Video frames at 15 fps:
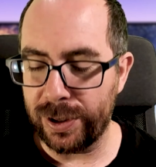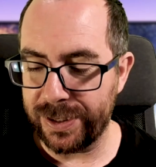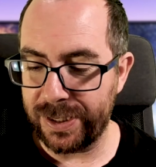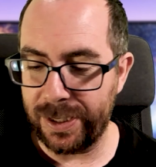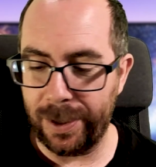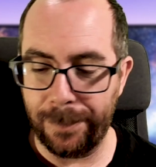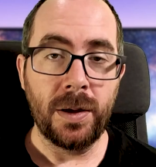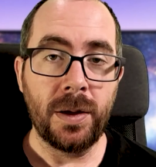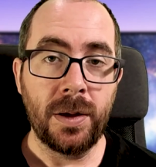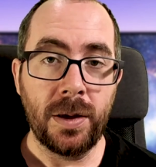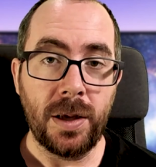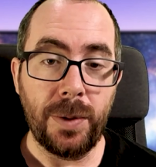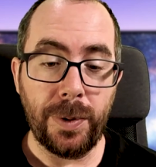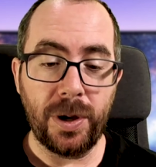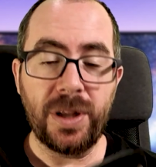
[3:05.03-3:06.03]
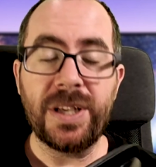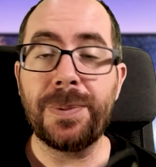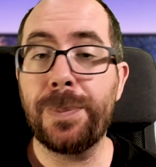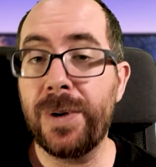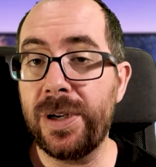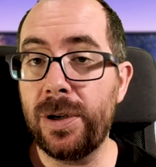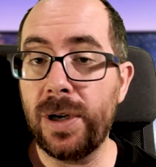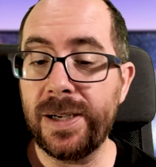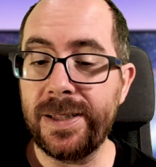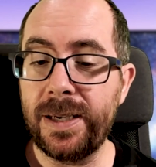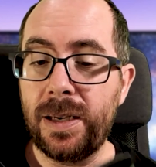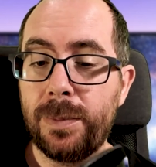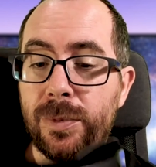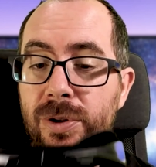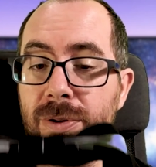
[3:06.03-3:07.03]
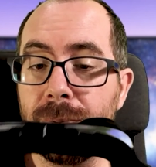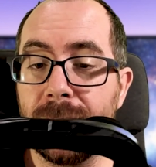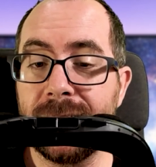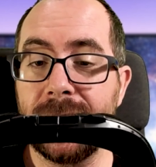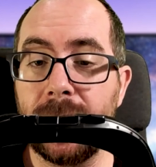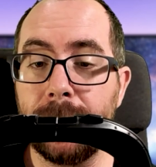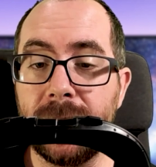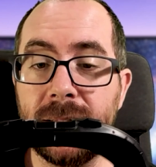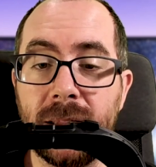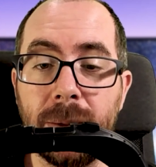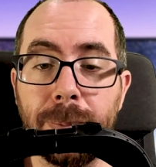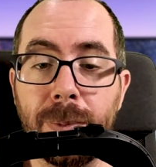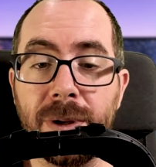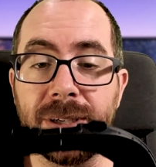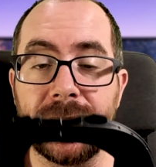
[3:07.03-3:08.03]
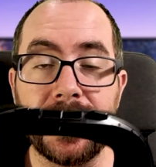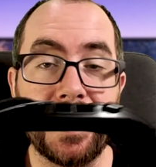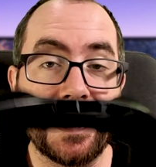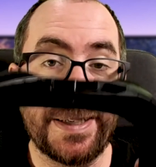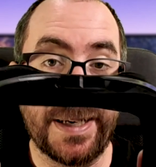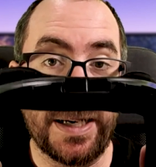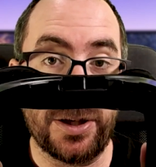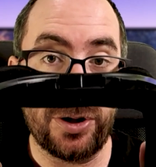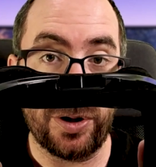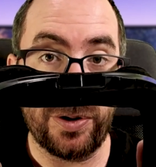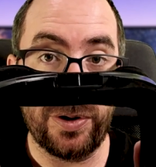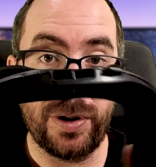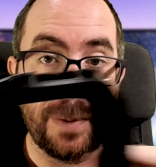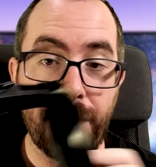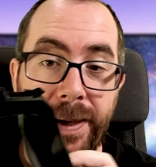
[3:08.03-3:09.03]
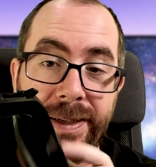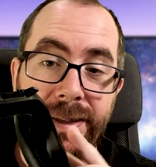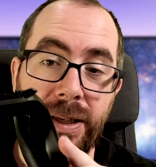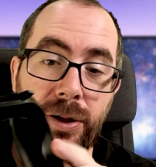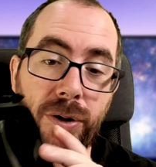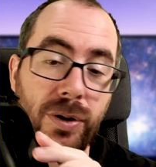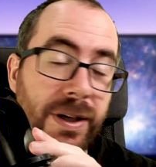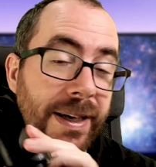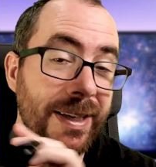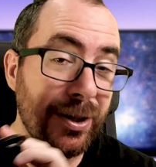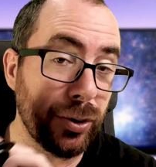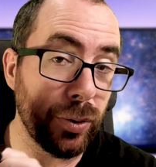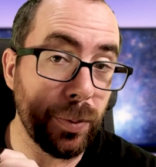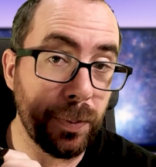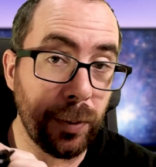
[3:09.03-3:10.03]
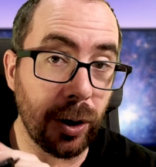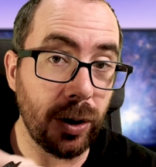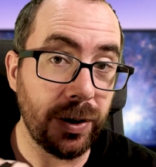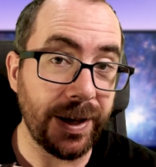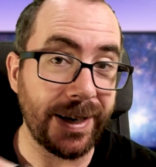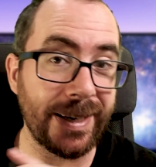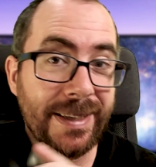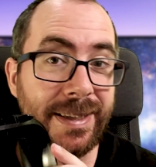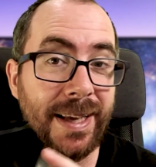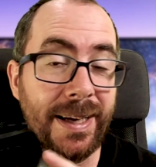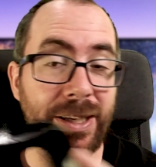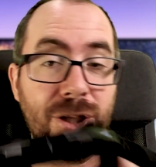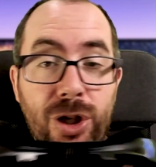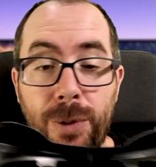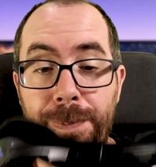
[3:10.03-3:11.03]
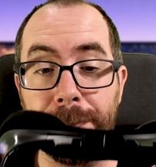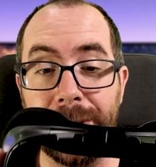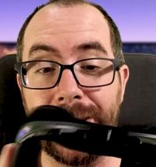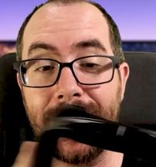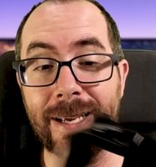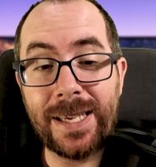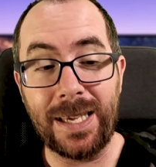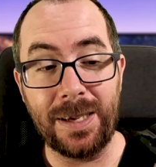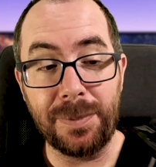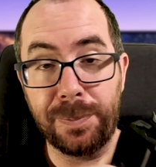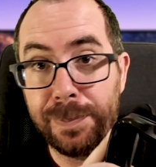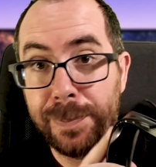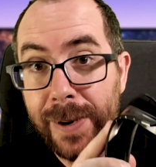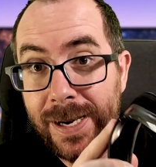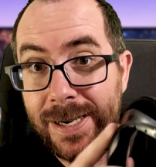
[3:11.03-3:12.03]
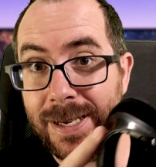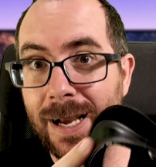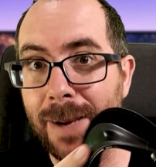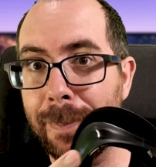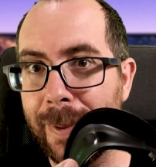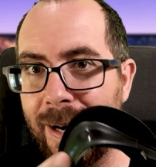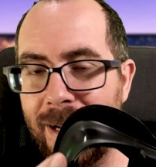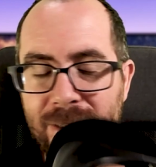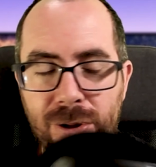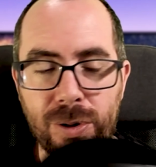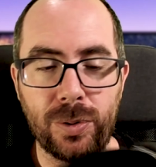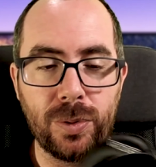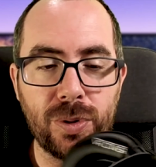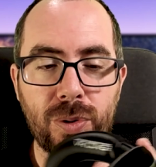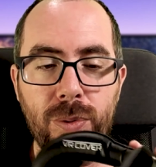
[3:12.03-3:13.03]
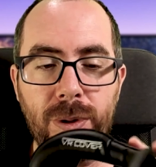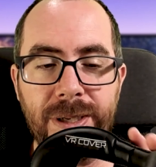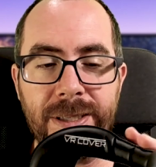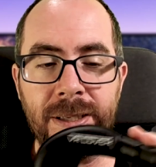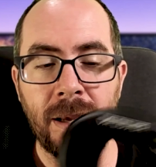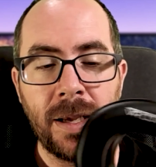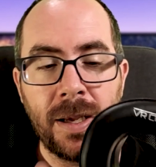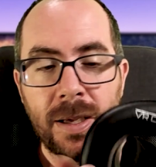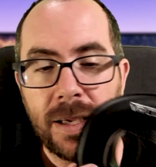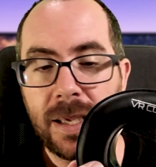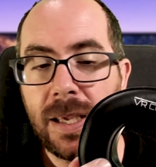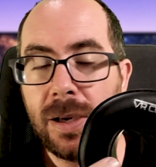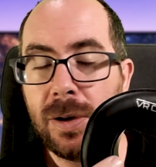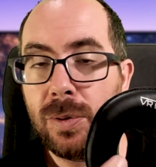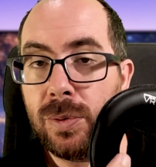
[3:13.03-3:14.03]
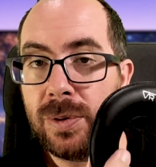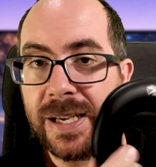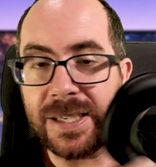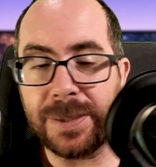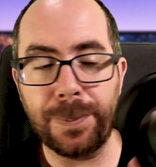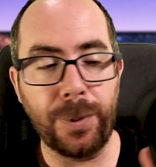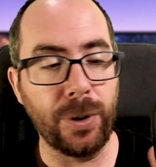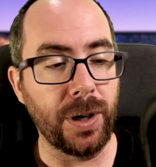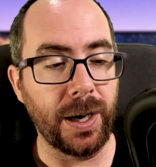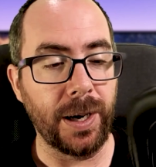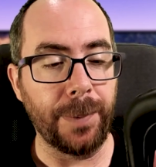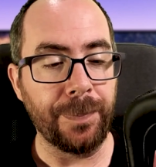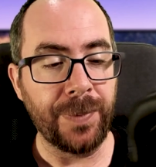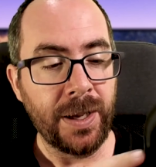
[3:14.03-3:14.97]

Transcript: que sea. Y bueno, después lo que tenemos básicamente pues es el trozo de plástico que es un molde que está hecho para que valga para las Oculus Quest y una esponja.